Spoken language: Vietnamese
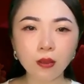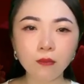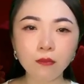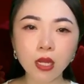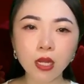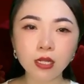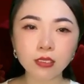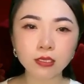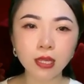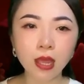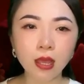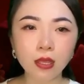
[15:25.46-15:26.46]
Mình lên
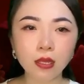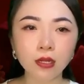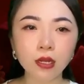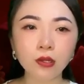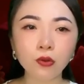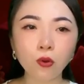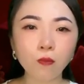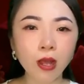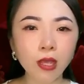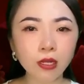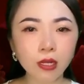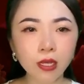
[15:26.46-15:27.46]
xe định nổ
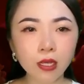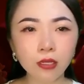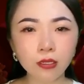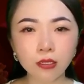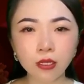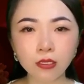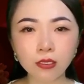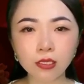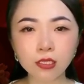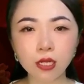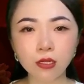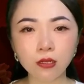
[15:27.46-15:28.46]
máy đi Nhưng
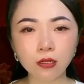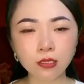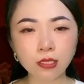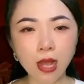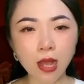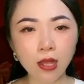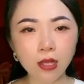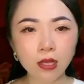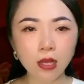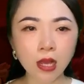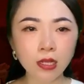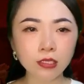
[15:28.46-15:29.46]
chợt nhớ ra
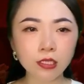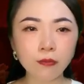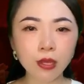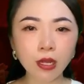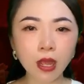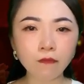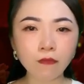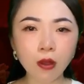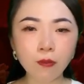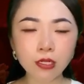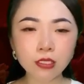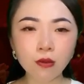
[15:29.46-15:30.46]
Anh chưa biết cách
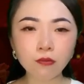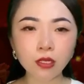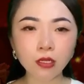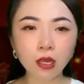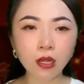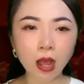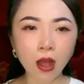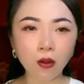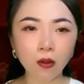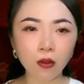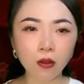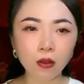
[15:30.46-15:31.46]
vào bên trong như thế nào
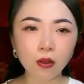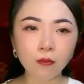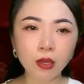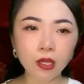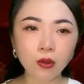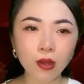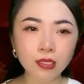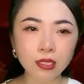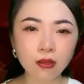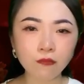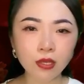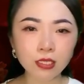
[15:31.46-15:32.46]
Mình quay
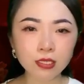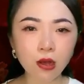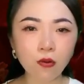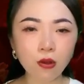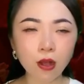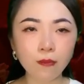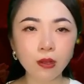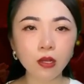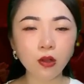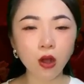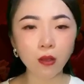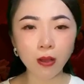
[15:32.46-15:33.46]
ra phía sau ngập
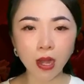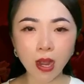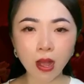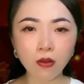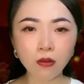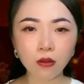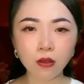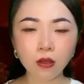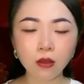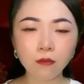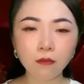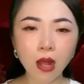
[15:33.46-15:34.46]
ngừng hỏi bà lão
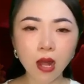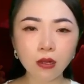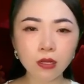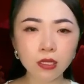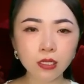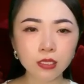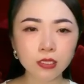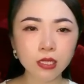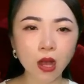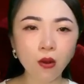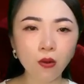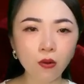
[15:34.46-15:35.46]
Bà ơi
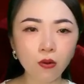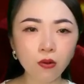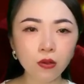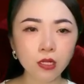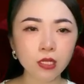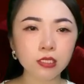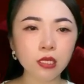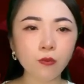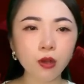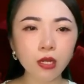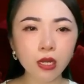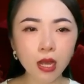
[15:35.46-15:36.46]
cháu Cháu
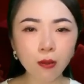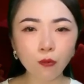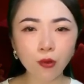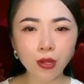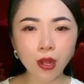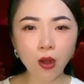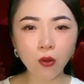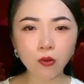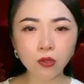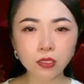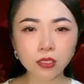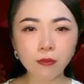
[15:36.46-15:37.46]
mới đi làm buổi
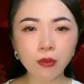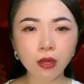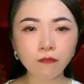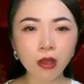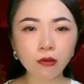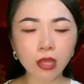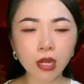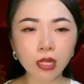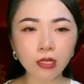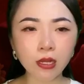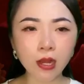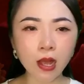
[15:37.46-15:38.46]
đầu Chưa biết vào nhà
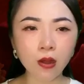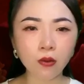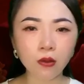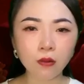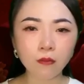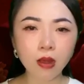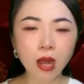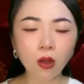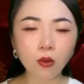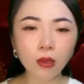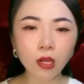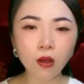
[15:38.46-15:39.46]
này thế nào Bà
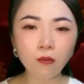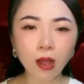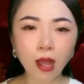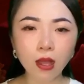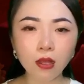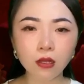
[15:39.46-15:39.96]
có biết không ạ